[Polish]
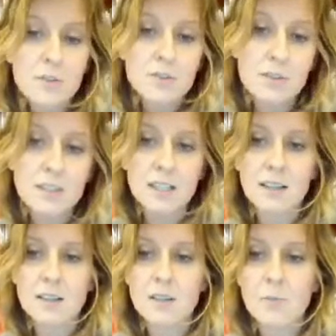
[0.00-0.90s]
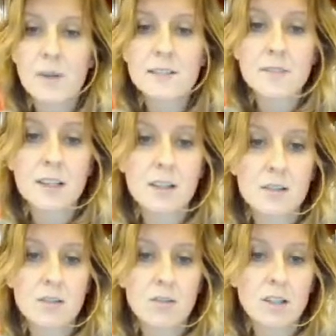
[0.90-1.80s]
w społecznościach, w
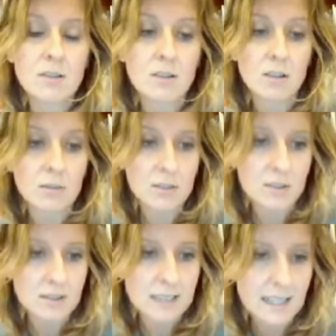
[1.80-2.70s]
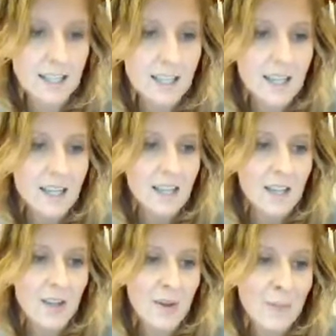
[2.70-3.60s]
państwach oddalonych o tysiące
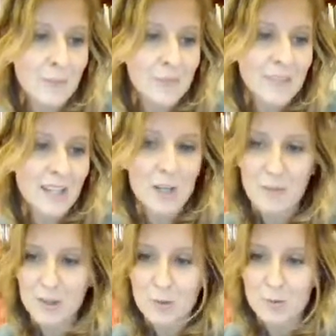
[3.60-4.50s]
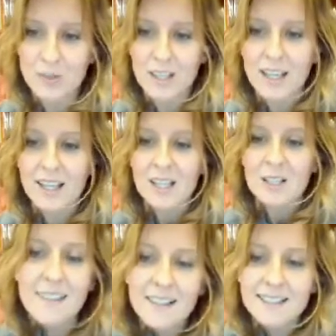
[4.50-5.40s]
kilometrów.
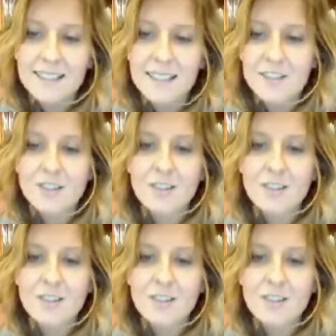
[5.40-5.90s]
Teraz tak,